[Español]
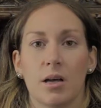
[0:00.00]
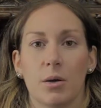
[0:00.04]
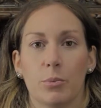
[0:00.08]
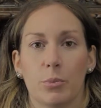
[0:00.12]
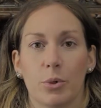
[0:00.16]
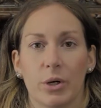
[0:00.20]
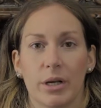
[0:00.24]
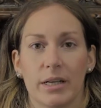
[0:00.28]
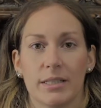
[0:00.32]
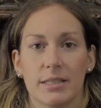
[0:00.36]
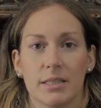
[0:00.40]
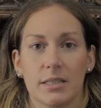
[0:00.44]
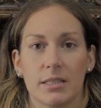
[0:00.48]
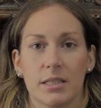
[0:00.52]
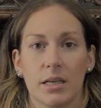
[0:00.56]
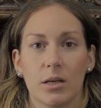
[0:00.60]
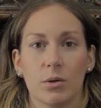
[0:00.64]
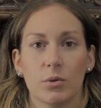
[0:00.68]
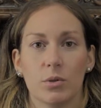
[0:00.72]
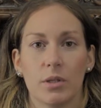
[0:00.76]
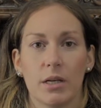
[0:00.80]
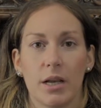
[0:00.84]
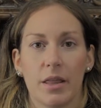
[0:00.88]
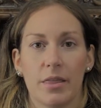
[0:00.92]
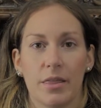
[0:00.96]
Porque se
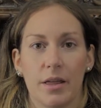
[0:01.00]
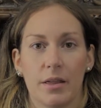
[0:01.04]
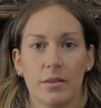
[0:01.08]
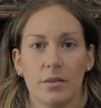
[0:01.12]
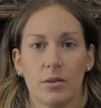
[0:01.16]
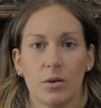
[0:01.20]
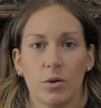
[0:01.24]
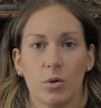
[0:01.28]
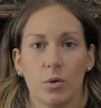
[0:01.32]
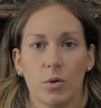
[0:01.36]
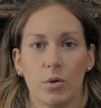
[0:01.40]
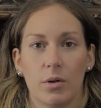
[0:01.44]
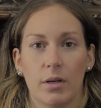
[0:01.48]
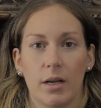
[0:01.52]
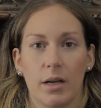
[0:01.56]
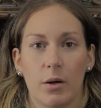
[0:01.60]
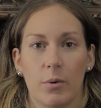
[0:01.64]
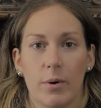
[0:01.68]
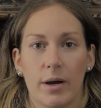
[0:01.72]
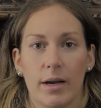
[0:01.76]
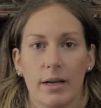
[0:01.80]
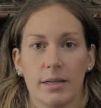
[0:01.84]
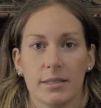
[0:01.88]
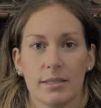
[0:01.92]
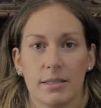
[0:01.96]
sigue utilizando un
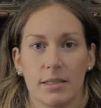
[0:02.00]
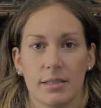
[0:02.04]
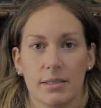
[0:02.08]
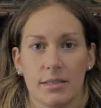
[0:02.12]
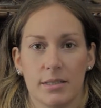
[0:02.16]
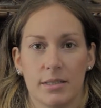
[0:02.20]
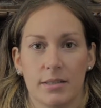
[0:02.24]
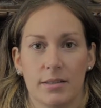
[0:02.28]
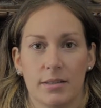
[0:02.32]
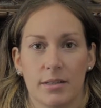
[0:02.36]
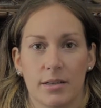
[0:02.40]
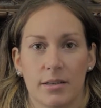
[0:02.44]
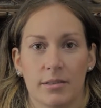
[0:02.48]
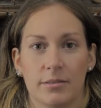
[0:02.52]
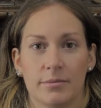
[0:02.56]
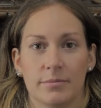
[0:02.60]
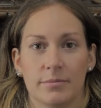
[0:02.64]
lenguaje sexista.